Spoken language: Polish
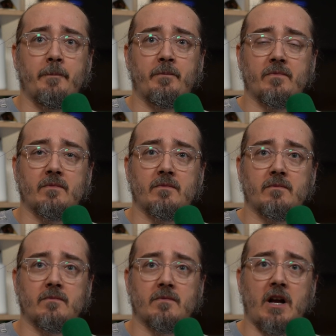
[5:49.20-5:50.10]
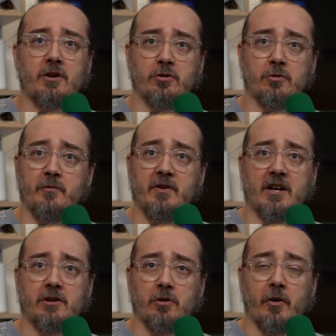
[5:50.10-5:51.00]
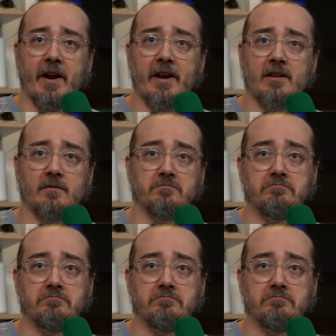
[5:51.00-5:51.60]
e, mm, aktorów i aktorek.